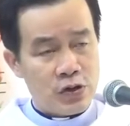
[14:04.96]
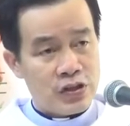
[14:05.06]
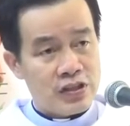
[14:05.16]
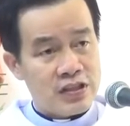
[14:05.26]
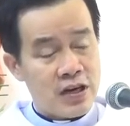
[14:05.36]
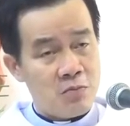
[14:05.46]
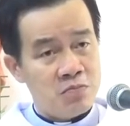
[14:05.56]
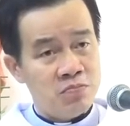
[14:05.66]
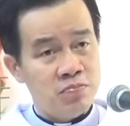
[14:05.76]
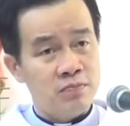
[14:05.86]

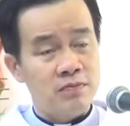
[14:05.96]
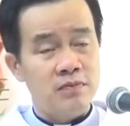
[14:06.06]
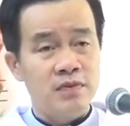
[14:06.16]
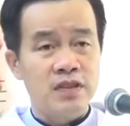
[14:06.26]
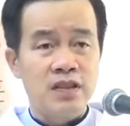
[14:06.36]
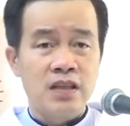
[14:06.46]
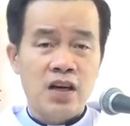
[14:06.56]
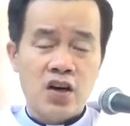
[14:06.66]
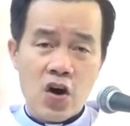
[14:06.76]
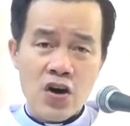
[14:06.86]
sống
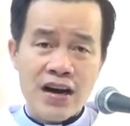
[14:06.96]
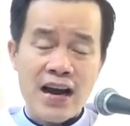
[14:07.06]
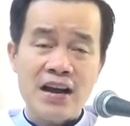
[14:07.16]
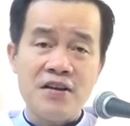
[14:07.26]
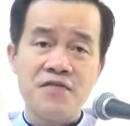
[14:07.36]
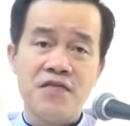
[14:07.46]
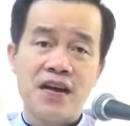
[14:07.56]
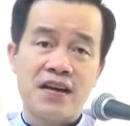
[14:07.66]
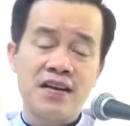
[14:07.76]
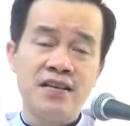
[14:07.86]
khó khăn về
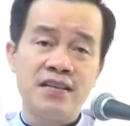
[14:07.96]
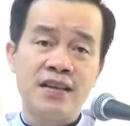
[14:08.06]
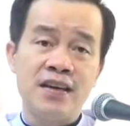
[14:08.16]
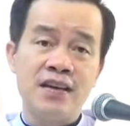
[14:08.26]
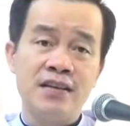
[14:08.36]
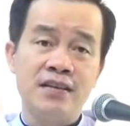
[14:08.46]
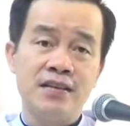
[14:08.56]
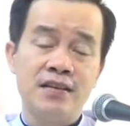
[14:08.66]
kinh tế